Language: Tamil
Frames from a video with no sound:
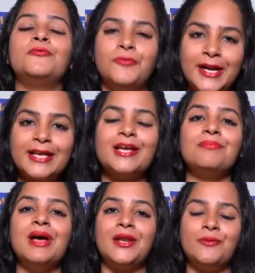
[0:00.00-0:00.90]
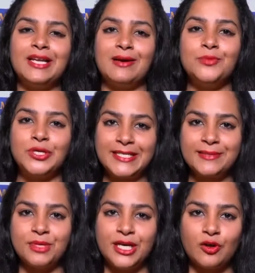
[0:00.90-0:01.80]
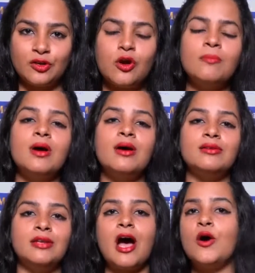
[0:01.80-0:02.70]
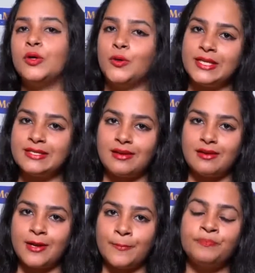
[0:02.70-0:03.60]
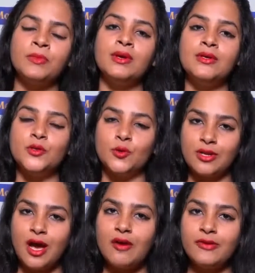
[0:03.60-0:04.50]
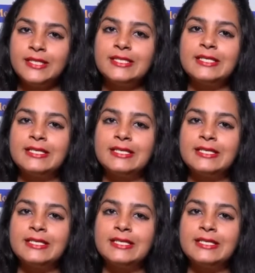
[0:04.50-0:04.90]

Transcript: வணக்கம் அண்ட் வெல்கம் டு இந்தியன் மணி டாட் காம் நான் உங்களோட சனாராம் ஸோ நான் வந்துட்டு